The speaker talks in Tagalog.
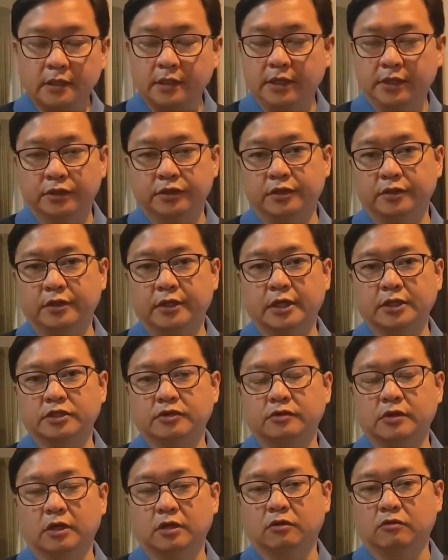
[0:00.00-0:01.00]

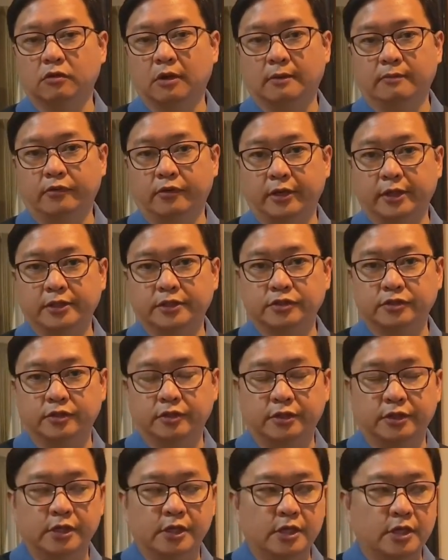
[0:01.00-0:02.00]
international
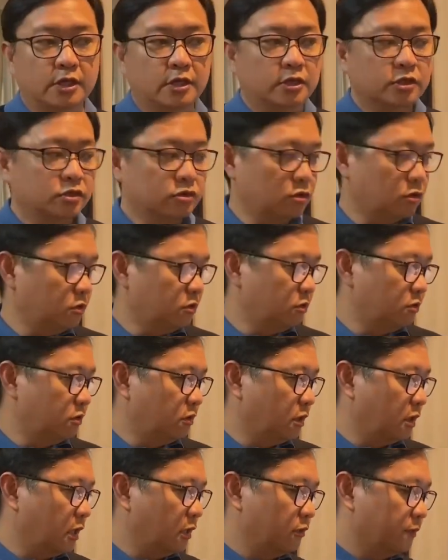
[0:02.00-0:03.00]
collaboration. So,
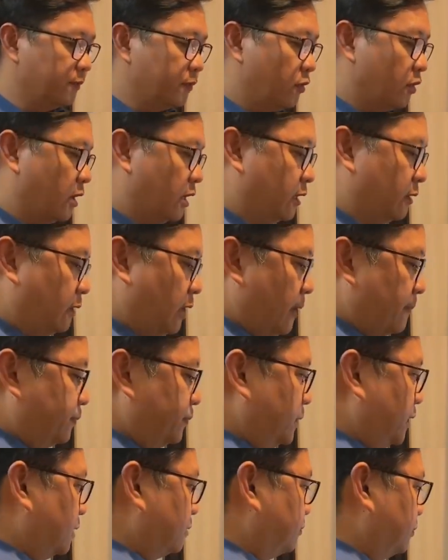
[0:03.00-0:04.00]
mm-hmm. ano po ang
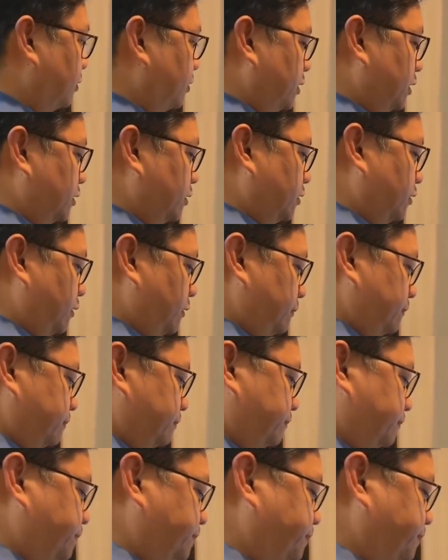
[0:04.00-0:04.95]
update po dito?